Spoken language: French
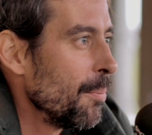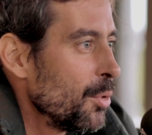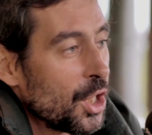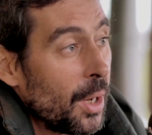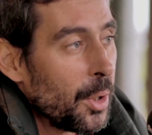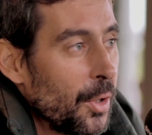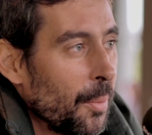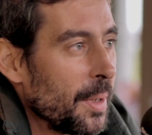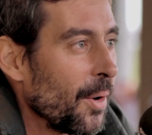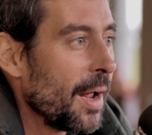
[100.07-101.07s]
Puis généralement, ils
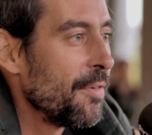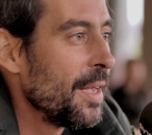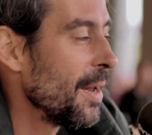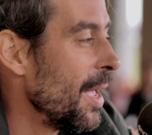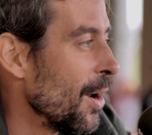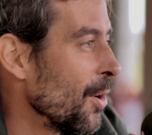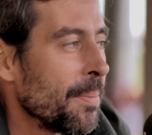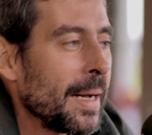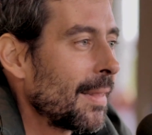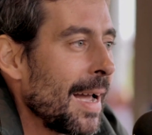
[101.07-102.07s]
dormaient dans la ville. Et le
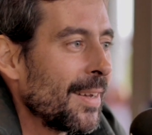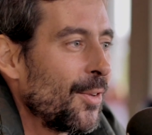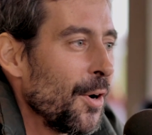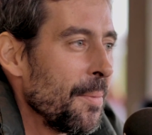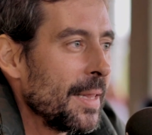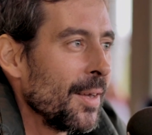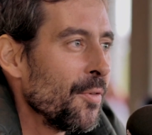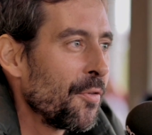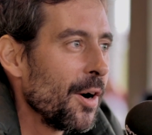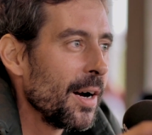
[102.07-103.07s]
lendemain, tac, tu leur mettais
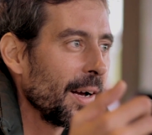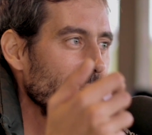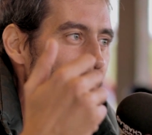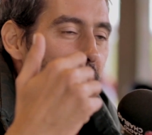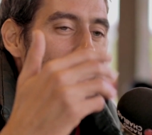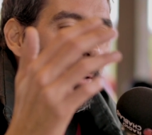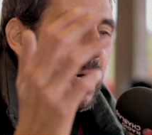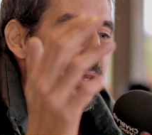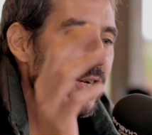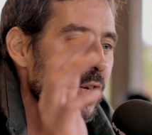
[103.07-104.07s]
une foire. Résultat, ils
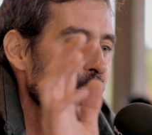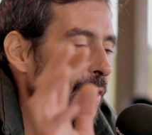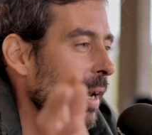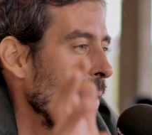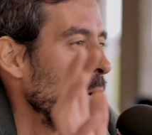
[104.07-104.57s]
repartaient chez eux avec la